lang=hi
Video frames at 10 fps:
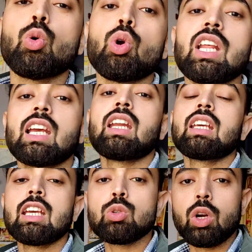स्कूटी लेके
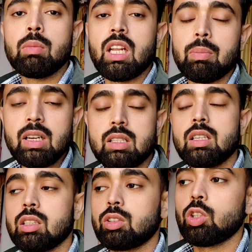नहीं गई स्कूटी मेरे पास
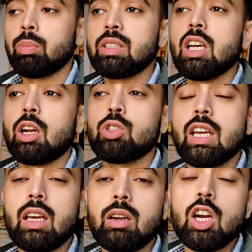थी तो मैं जा रहा हूँ
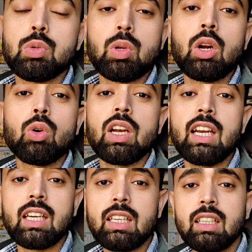शहर आरसपुरा उनको लेने के